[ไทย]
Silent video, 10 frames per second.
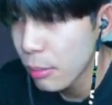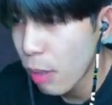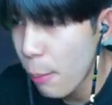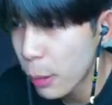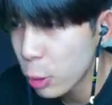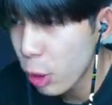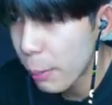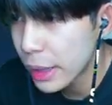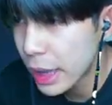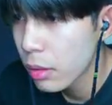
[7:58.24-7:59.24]
ผ่อมมนุษย์ด้วย
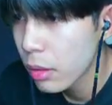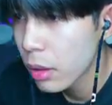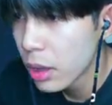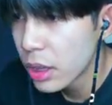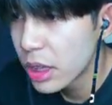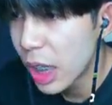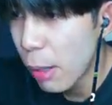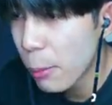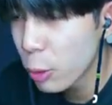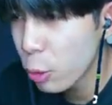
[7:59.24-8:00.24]
ประเด็นเชื่อผ่
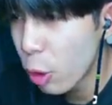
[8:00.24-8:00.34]
อมมนุษย์คน